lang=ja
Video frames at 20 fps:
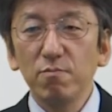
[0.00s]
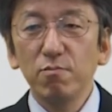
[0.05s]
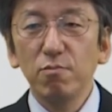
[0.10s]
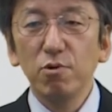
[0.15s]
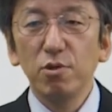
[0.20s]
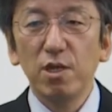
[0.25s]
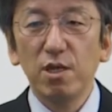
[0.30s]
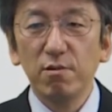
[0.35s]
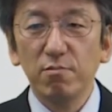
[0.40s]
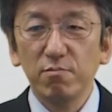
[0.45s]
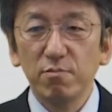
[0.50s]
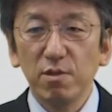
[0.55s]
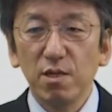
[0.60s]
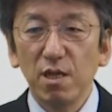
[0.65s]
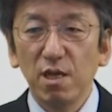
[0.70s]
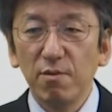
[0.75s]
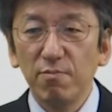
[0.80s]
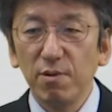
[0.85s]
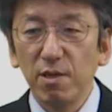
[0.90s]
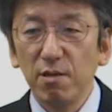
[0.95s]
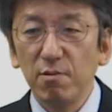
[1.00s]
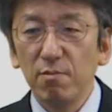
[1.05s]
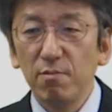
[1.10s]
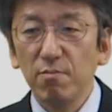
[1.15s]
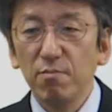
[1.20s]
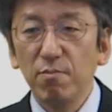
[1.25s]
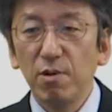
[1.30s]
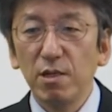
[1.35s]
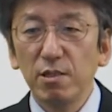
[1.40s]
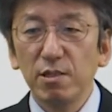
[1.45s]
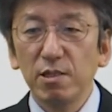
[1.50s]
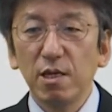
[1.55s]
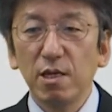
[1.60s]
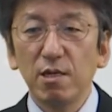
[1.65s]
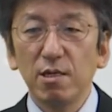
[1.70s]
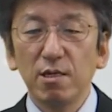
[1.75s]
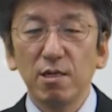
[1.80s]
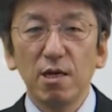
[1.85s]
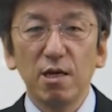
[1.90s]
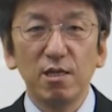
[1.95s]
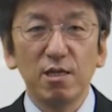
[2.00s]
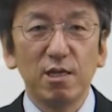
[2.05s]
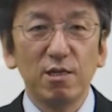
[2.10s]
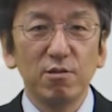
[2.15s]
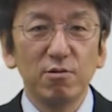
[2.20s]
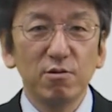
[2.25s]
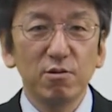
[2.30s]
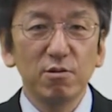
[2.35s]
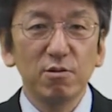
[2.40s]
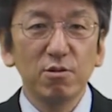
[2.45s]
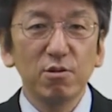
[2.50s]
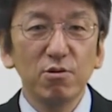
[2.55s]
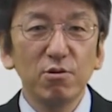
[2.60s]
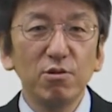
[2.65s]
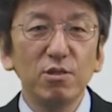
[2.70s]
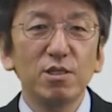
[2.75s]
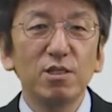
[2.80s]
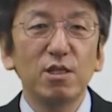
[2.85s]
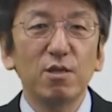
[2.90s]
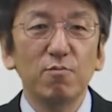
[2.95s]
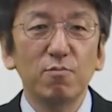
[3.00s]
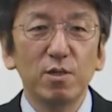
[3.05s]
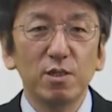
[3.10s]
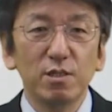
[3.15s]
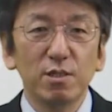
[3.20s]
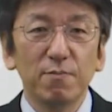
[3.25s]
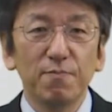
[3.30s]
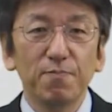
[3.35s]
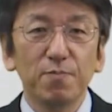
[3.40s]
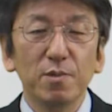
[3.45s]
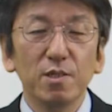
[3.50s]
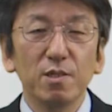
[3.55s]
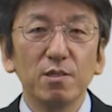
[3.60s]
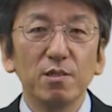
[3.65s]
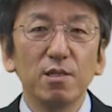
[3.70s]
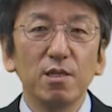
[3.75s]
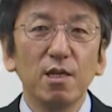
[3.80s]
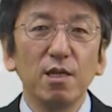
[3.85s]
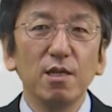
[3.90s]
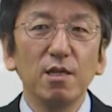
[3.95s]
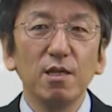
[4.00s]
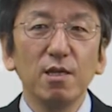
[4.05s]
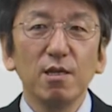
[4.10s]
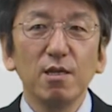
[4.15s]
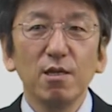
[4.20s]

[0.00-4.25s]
プリン、エビ、パスタ、ガーリックというふうにしてみました。ですね。